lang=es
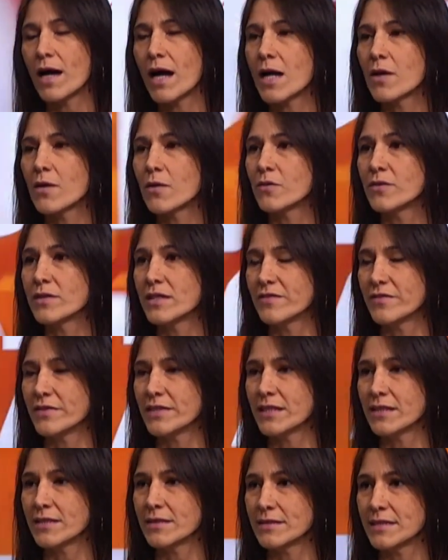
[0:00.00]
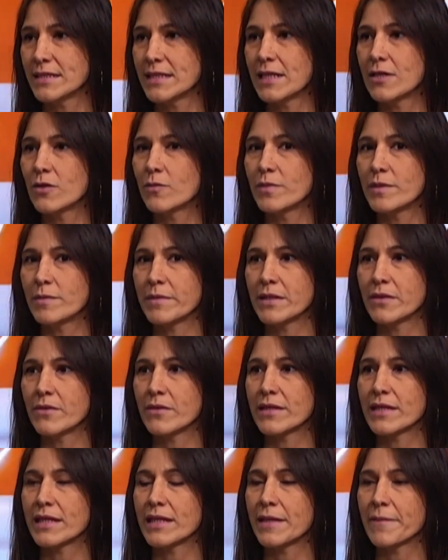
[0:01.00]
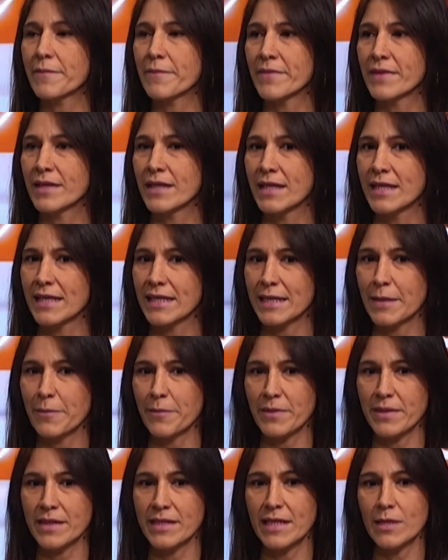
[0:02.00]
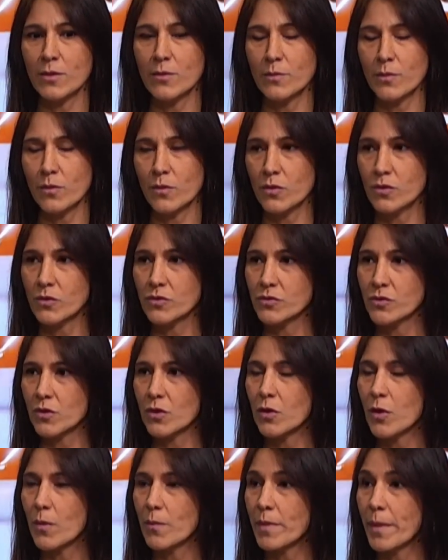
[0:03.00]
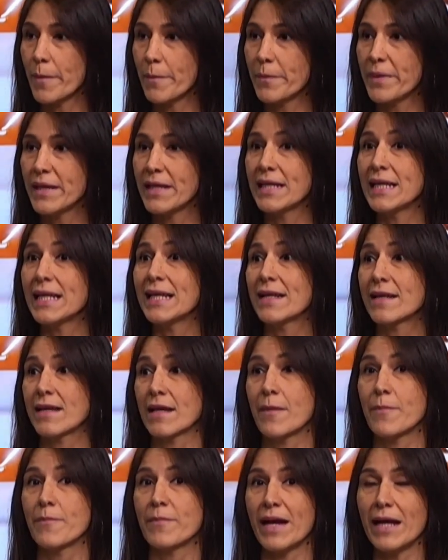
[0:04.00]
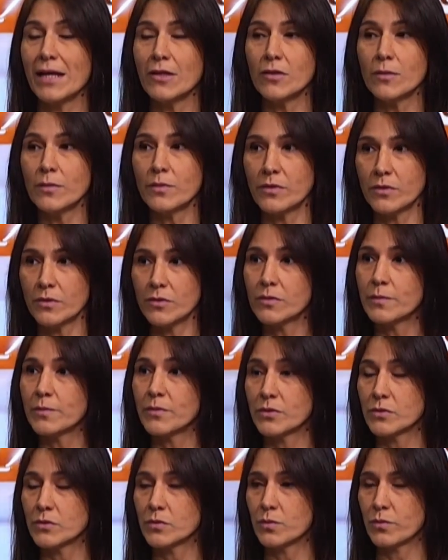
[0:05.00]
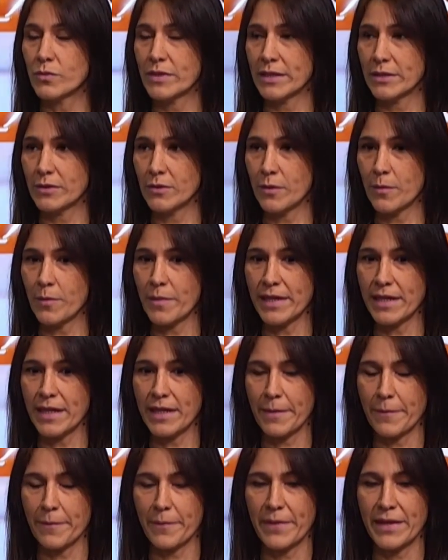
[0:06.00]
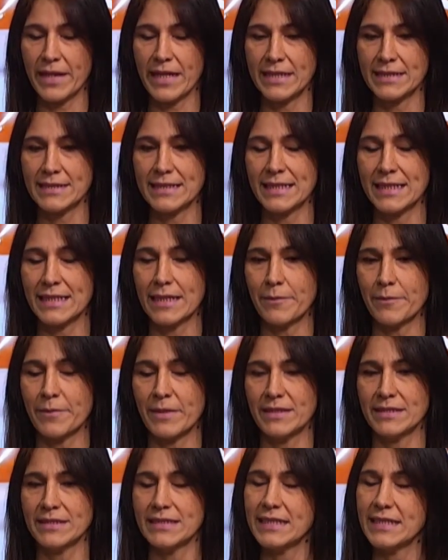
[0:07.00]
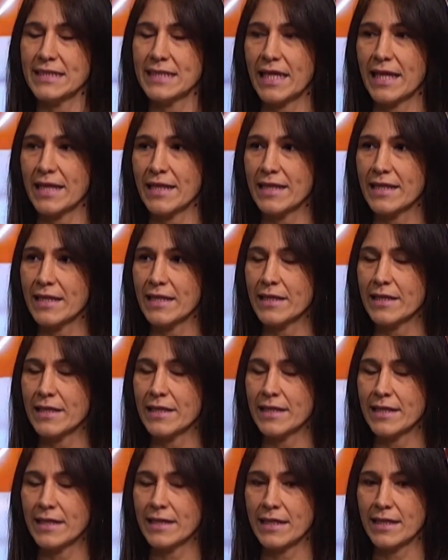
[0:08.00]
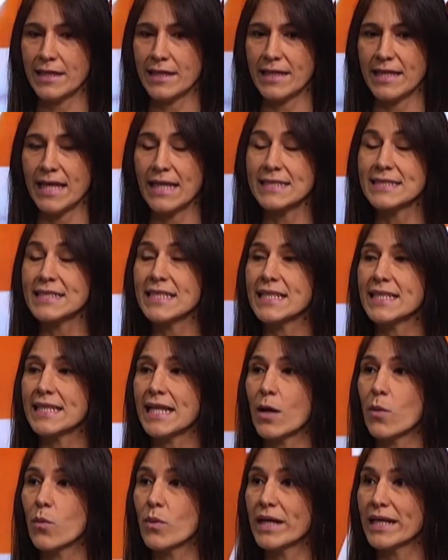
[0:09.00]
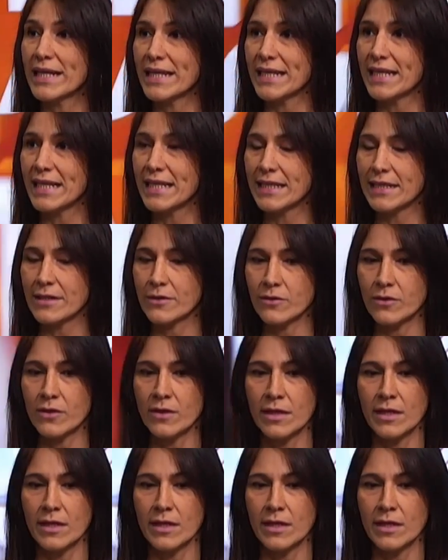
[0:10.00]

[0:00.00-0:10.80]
banco, una financiera, lo primero que, que piden un poco son los papeles, el respaldo, por, supuesto, para, esa capacidad de, de, acceder a un crédito.